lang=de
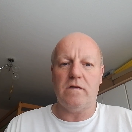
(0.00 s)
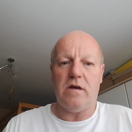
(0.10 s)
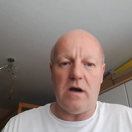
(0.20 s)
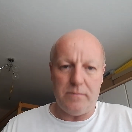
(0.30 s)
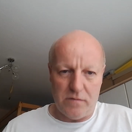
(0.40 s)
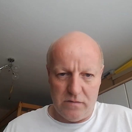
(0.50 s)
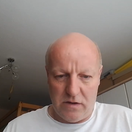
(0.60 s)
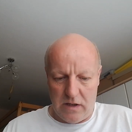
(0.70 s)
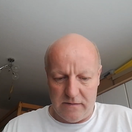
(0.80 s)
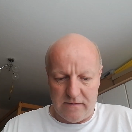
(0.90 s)
gehabt und die
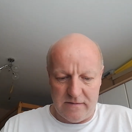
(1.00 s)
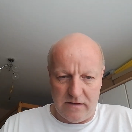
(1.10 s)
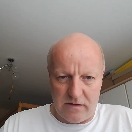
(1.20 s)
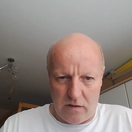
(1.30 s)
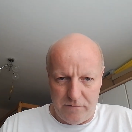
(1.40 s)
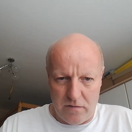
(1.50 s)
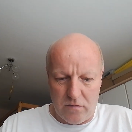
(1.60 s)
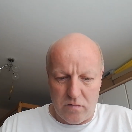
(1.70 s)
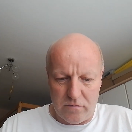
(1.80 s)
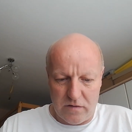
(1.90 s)
ganze Zeit drauf
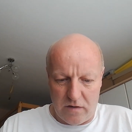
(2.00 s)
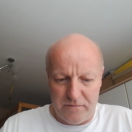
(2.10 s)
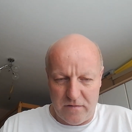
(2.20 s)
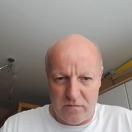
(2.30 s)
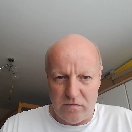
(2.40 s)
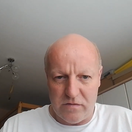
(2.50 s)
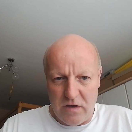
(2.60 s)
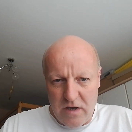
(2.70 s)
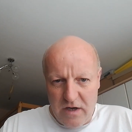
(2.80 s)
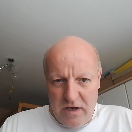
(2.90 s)
geguckt, drauf geguckt.
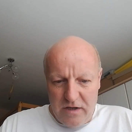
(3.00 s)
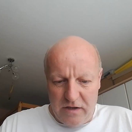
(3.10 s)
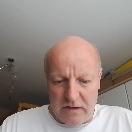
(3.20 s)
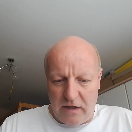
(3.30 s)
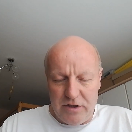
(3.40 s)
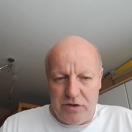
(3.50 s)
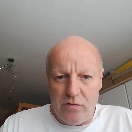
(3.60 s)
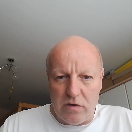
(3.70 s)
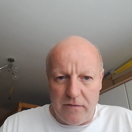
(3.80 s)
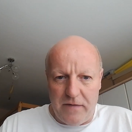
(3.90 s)
Die hat eigentlich
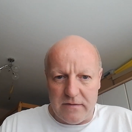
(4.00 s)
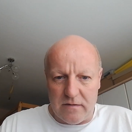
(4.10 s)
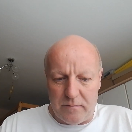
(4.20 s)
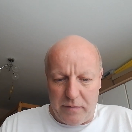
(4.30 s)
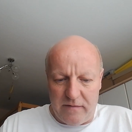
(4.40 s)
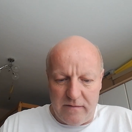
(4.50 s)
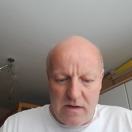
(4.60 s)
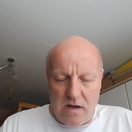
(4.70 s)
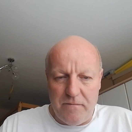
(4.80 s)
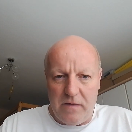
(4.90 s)
nur gewartet, bis
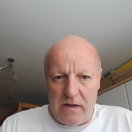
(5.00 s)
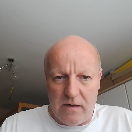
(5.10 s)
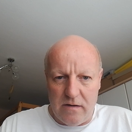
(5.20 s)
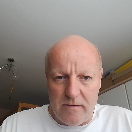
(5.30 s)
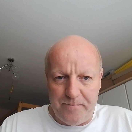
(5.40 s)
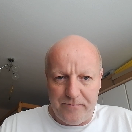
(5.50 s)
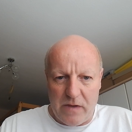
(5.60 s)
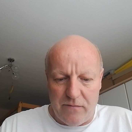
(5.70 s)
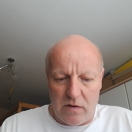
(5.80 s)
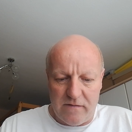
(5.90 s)
irgendwie ähm,
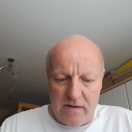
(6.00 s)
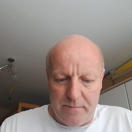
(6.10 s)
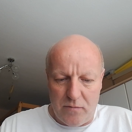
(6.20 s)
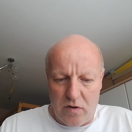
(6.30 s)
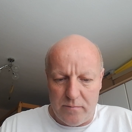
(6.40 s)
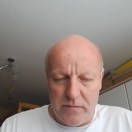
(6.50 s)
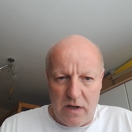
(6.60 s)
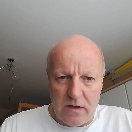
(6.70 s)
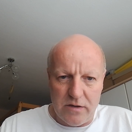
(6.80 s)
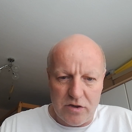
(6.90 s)
WhatsApp kommt,
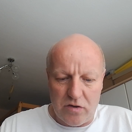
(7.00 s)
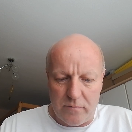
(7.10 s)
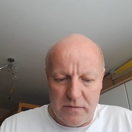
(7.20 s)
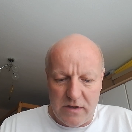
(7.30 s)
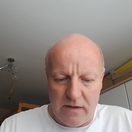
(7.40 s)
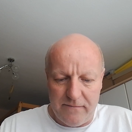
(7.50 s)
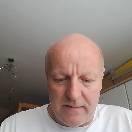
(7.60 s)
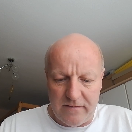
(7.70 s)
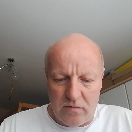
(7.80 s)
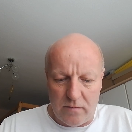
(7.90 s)
Nachricht kommt,
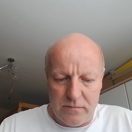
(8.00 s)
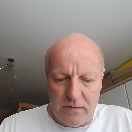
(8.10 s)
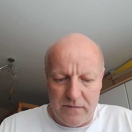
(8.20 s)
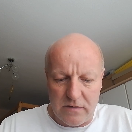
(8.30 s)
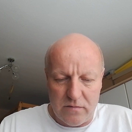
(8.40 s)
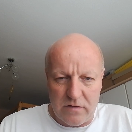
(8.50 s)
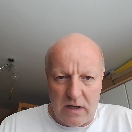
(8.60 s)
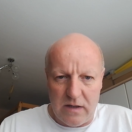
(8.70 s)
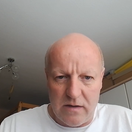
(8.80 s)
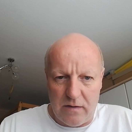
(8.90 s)
irgendwas kommt. Die war
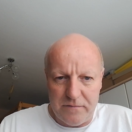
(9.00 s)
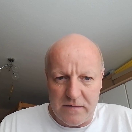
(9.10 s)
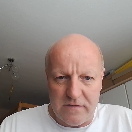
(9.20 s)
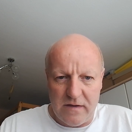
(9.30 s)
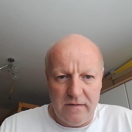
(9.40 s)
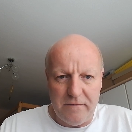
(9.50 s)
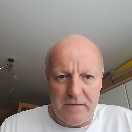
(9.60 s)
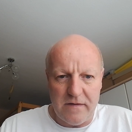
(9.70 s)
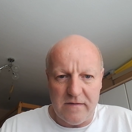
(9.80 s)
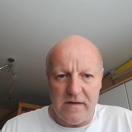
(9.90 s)
total auf das Ding
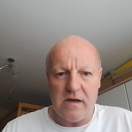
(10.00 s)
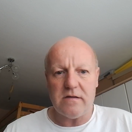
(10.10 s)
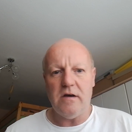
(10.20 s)
fixiert.